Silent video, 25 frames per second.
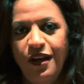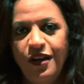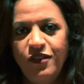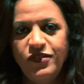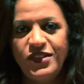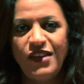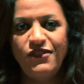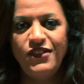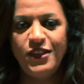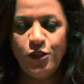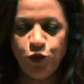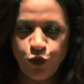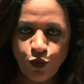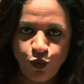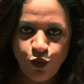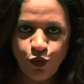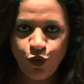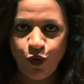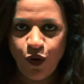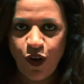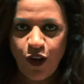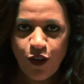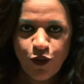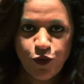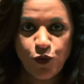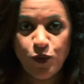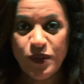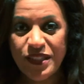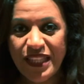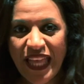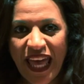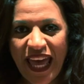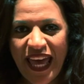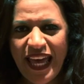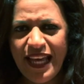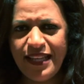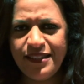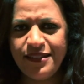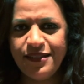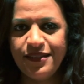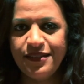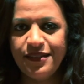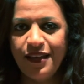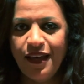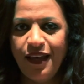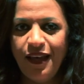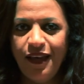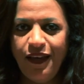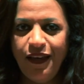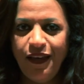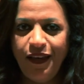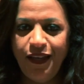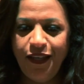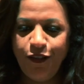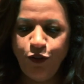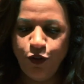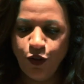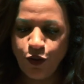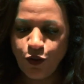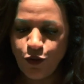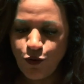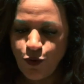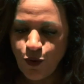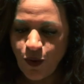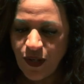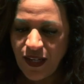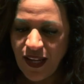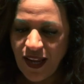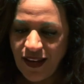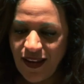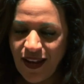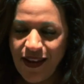Vous savez, sous, sous stress et donc sur la,